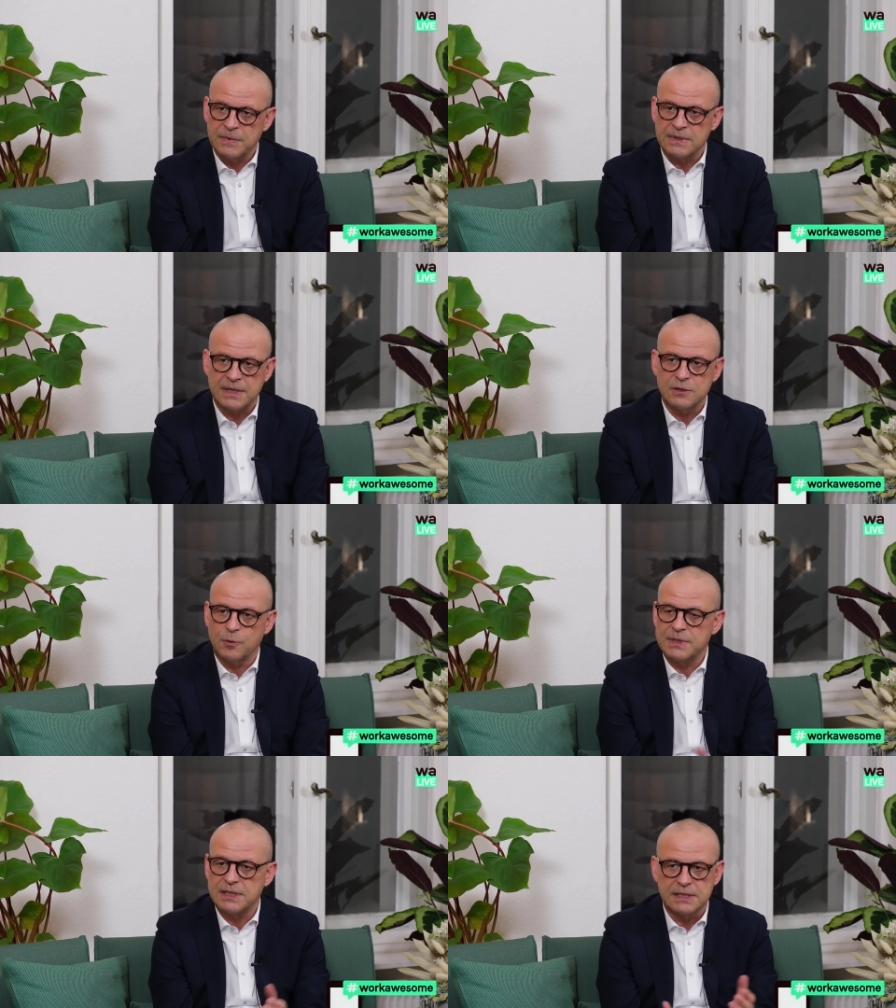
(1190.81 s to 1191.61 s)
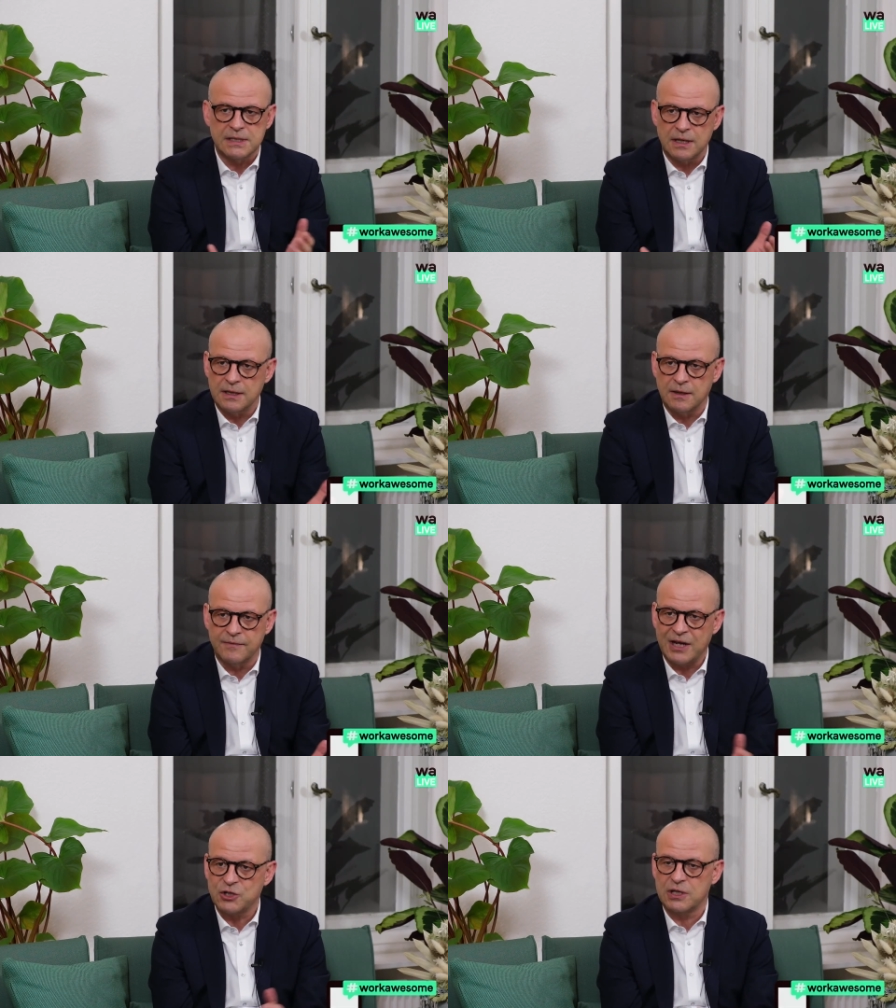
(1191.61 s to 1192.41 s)
Das heißt, ob das jetzt in
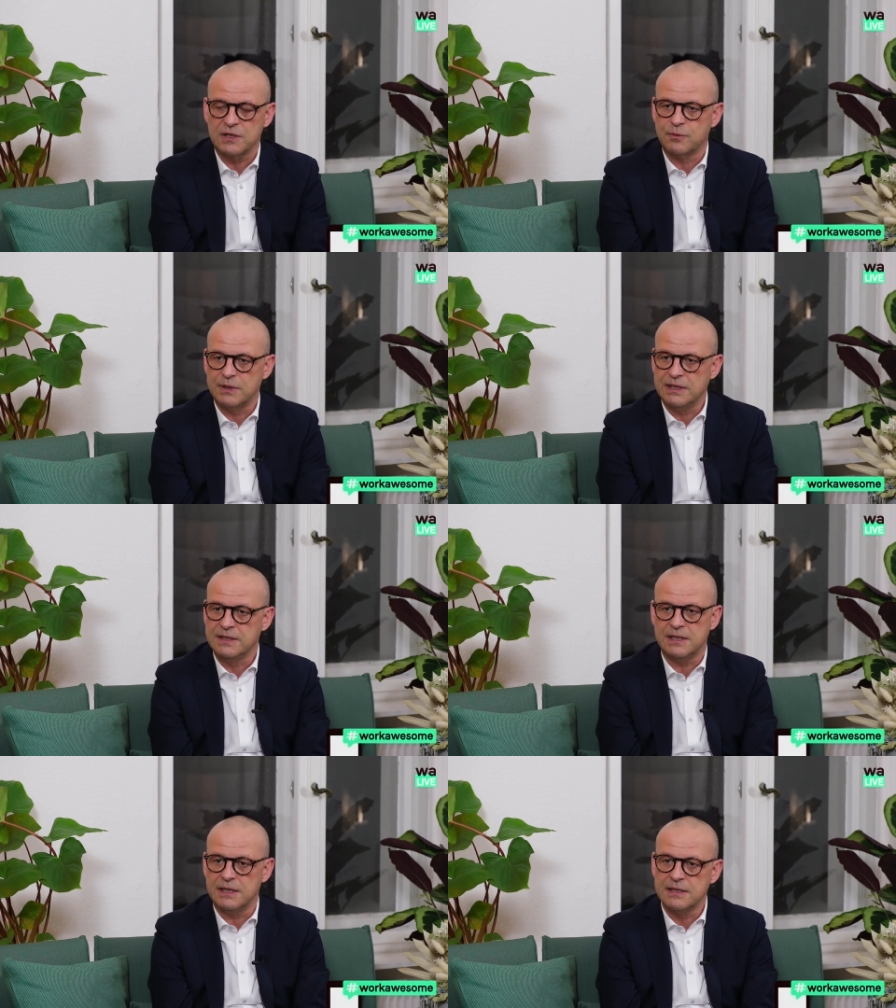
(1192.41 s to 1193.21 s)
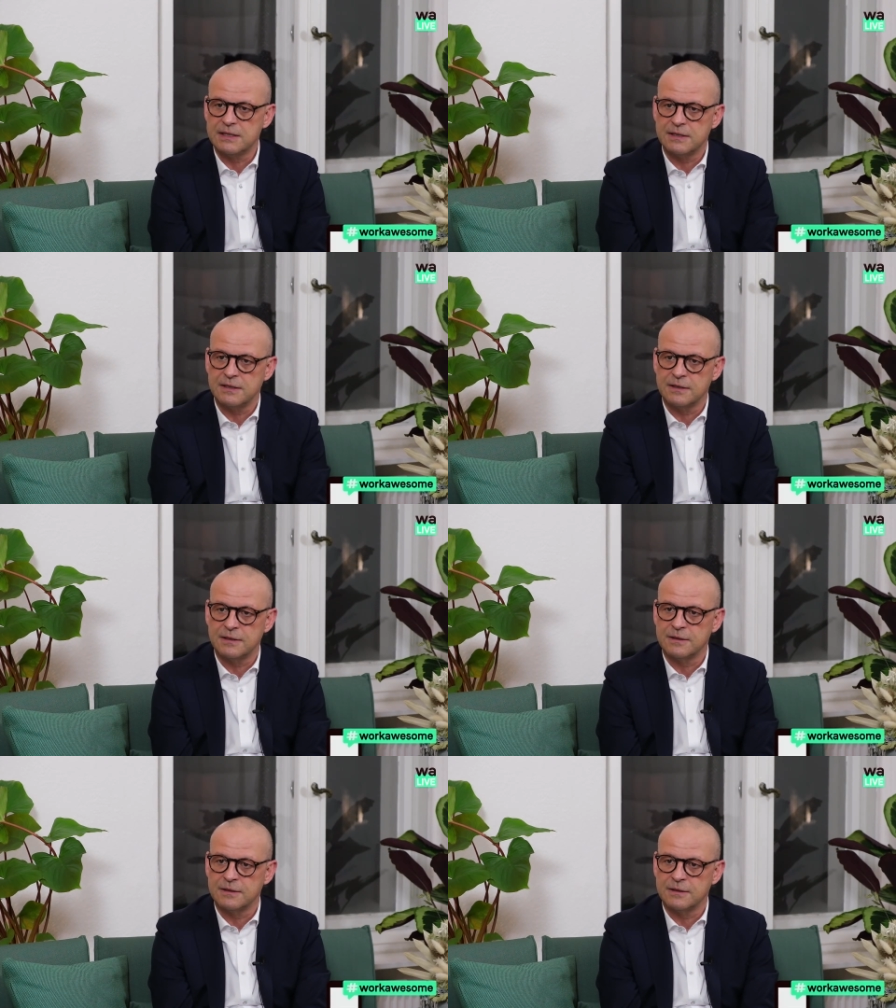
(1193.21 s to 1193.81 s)
einer Werkstatt ist, wo ICEs äh, äh,